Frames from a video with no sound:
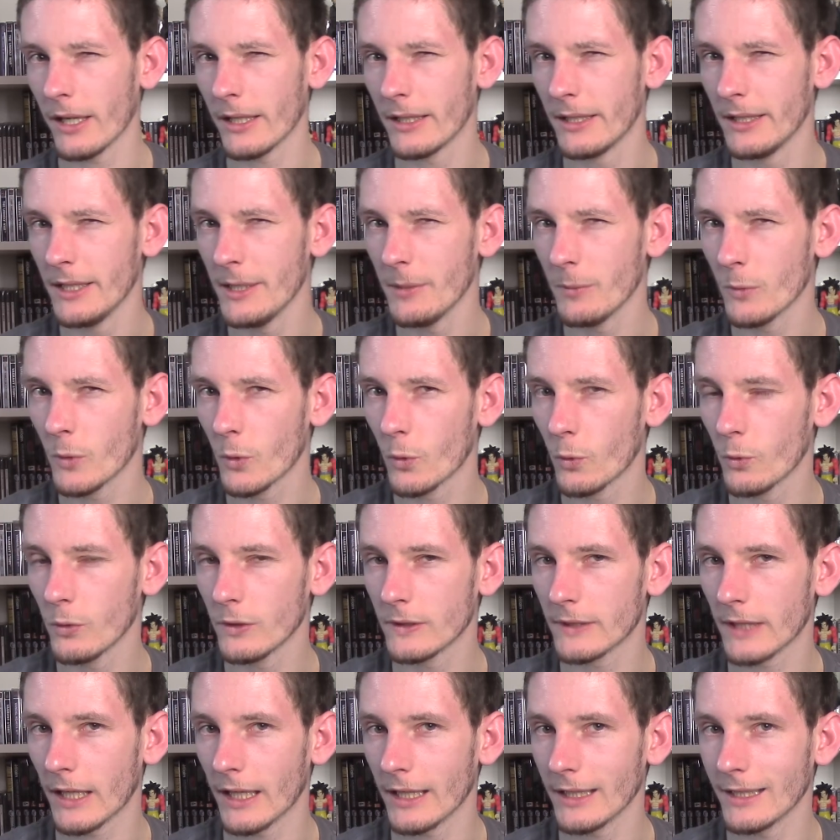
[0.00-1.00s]
einen lieben
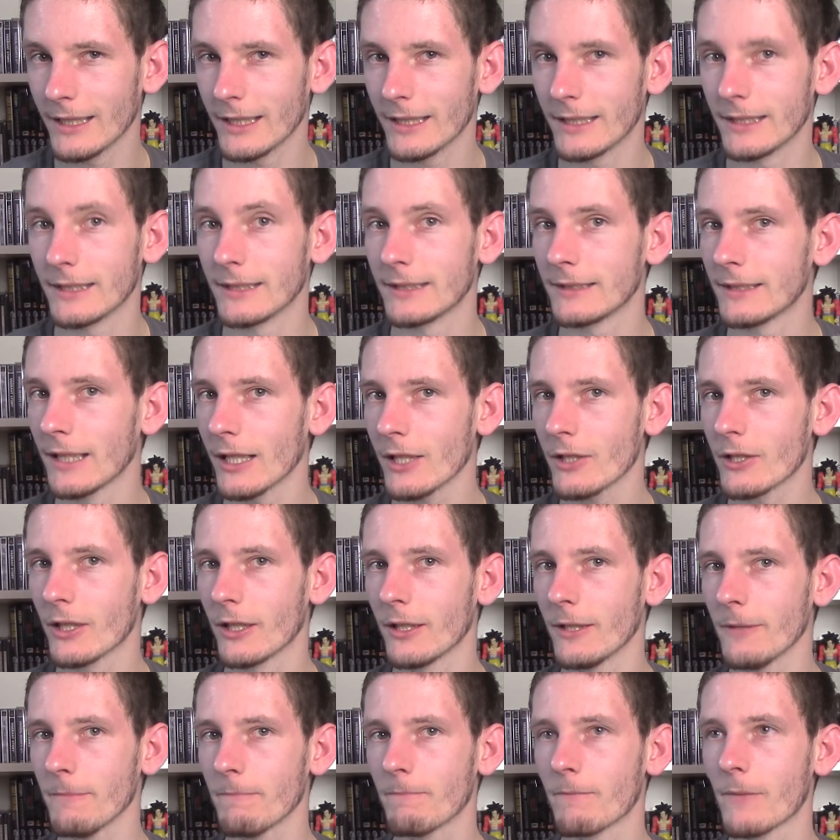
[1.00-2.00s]
Gruß an den
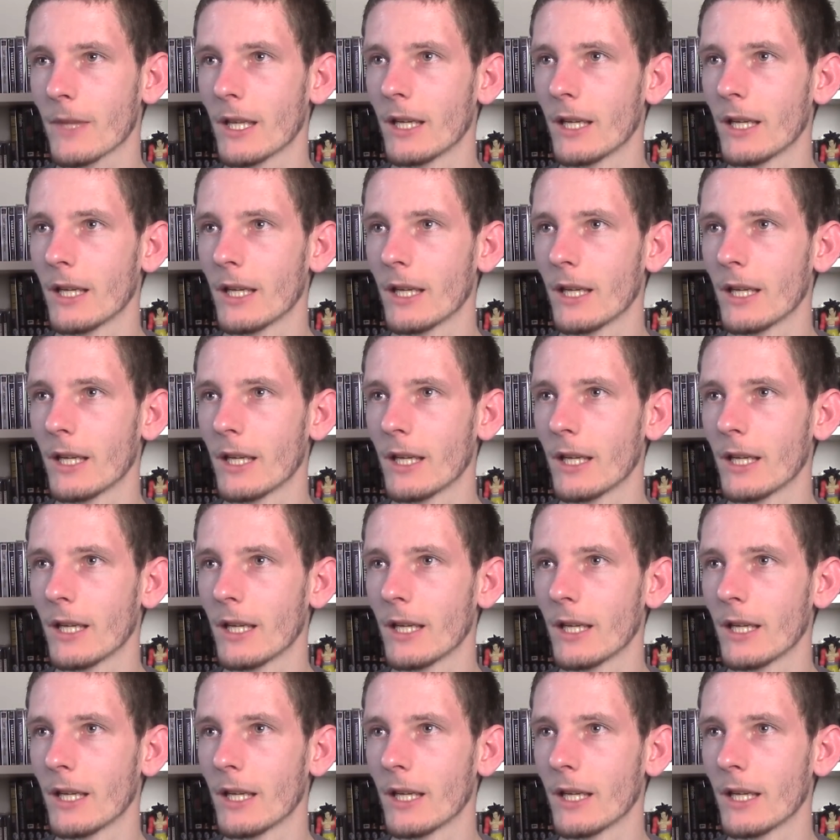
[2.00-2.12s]
Sascha.